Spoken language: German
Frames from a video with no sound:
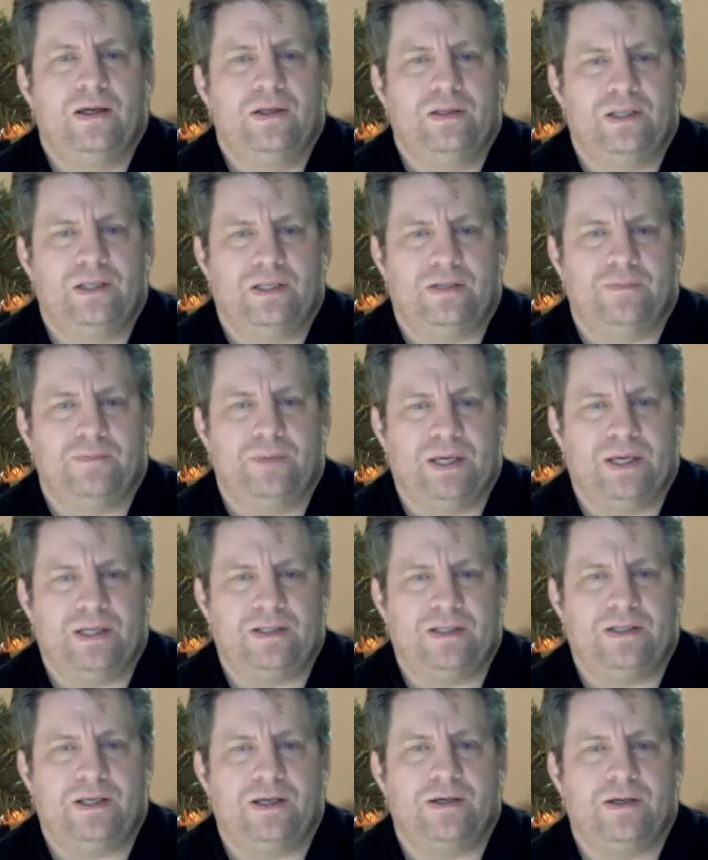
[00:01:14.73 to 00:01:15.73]
Nicht
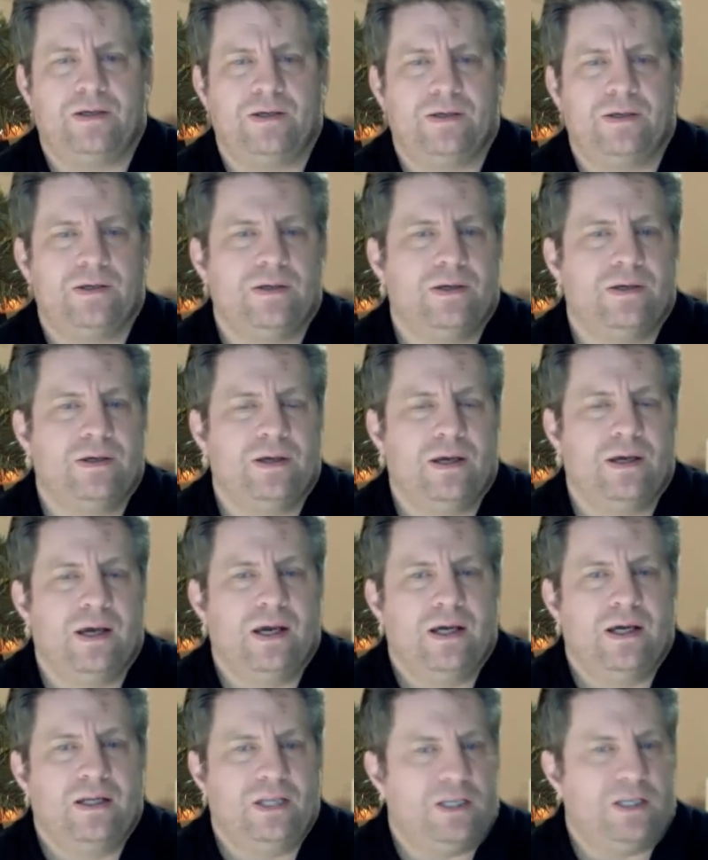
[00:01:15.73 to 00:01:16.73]
mächtig,
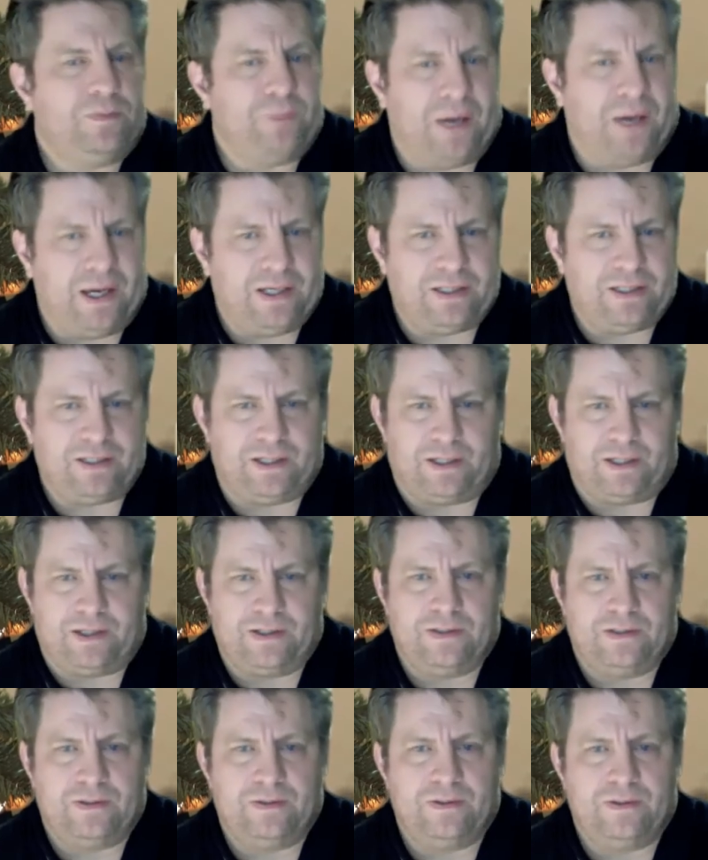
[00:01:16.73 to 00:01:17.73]
nicht prächtig,
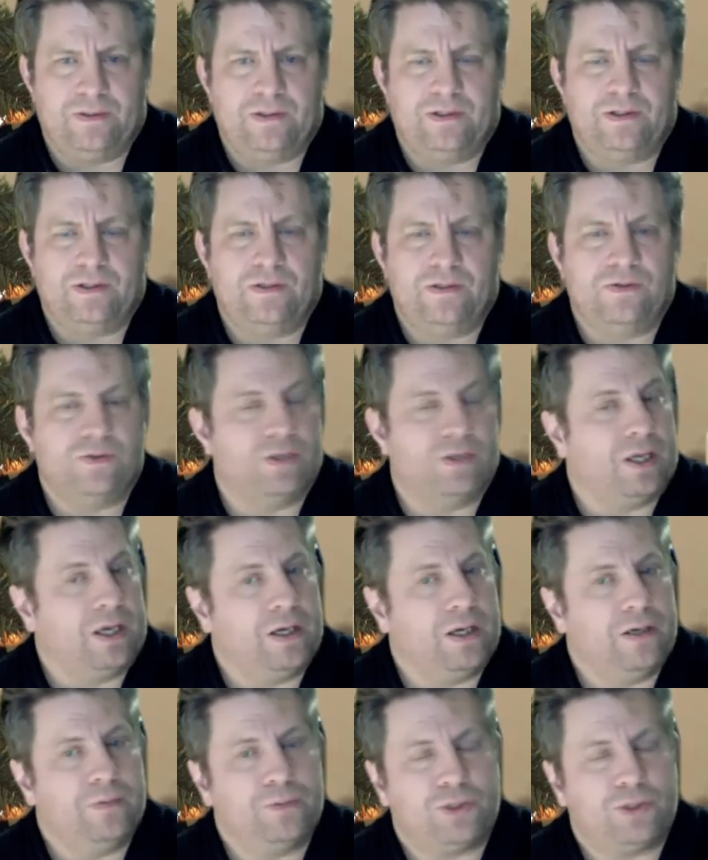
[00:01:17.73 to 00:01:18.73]

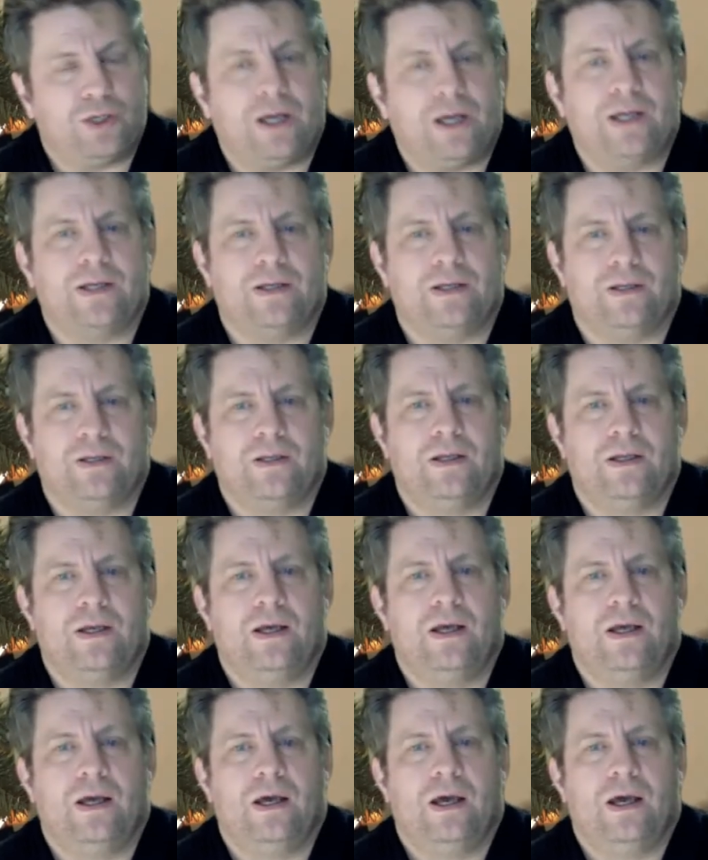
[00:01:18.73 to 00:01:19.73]
sehr bescheiden,
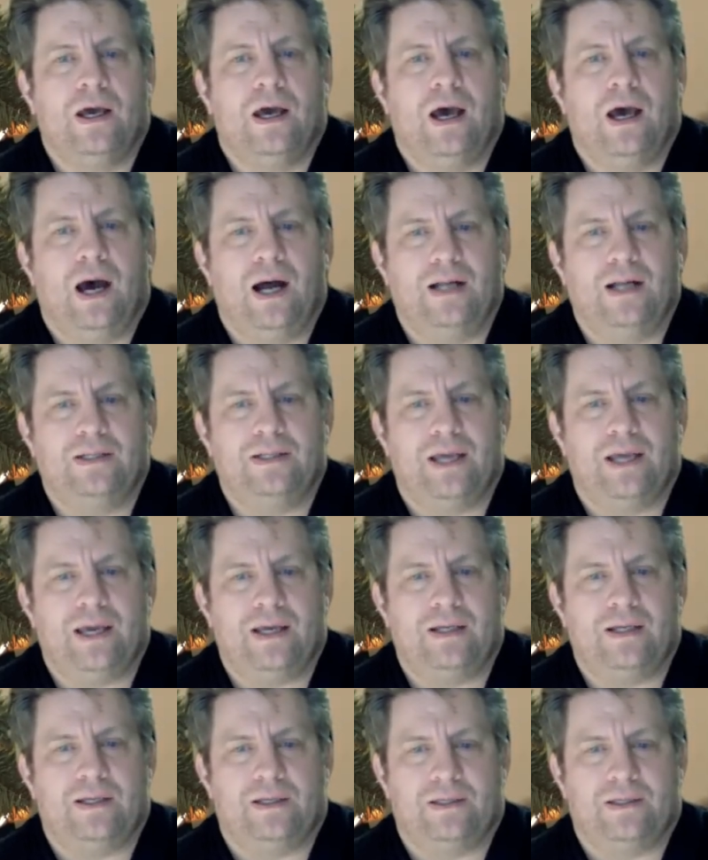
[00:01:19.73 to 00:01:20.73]

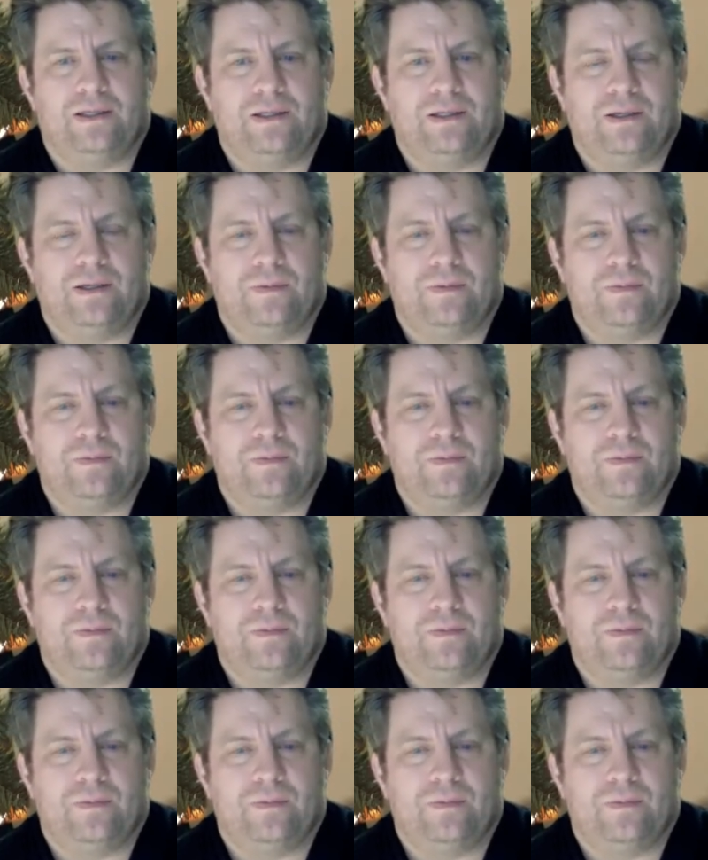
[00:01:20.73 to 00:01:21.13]
alltäglich,